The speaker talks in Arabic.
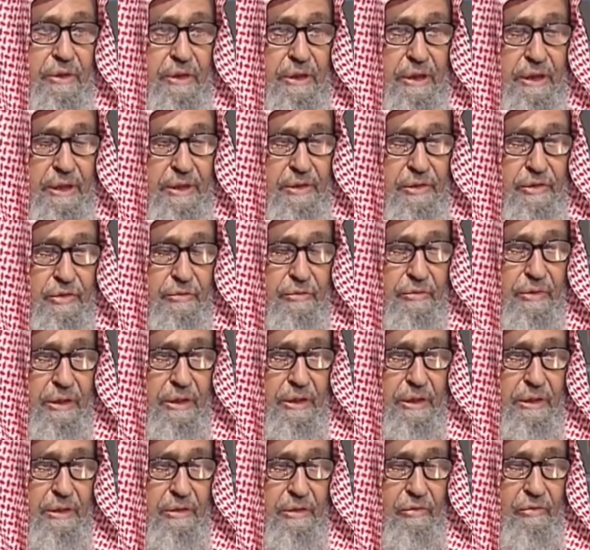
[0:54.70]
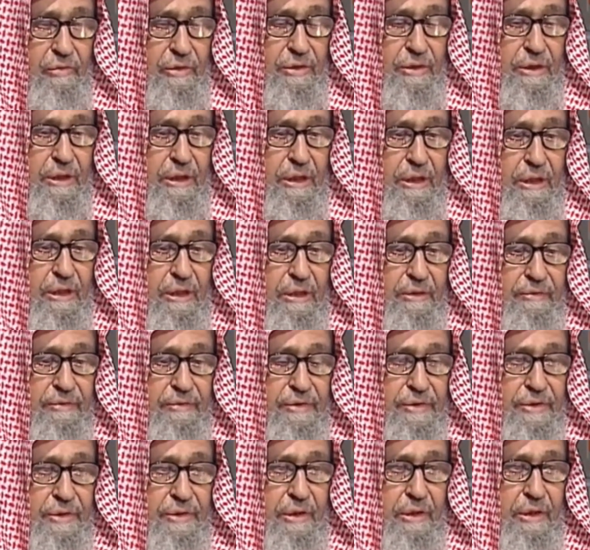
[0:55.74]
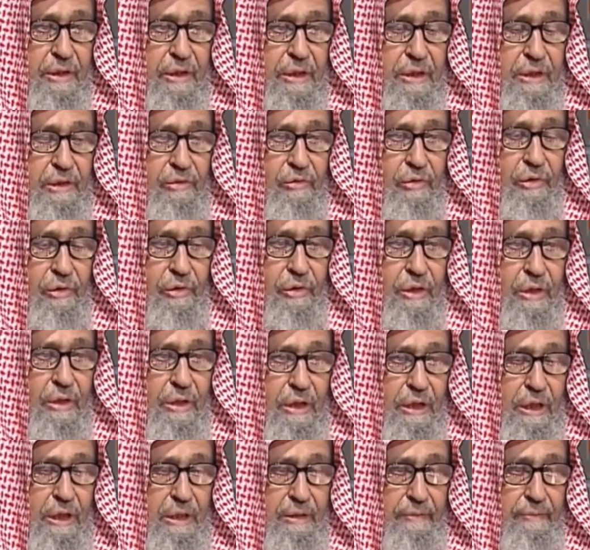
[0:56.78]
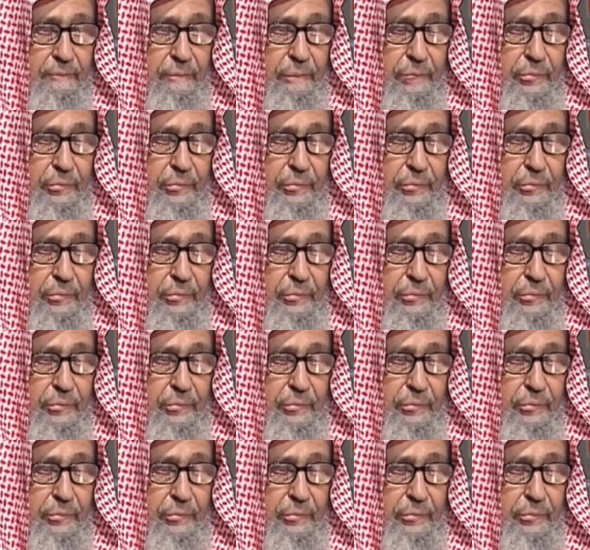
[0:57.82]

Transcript: بالله سبحانه وتعالى في السراء والضراء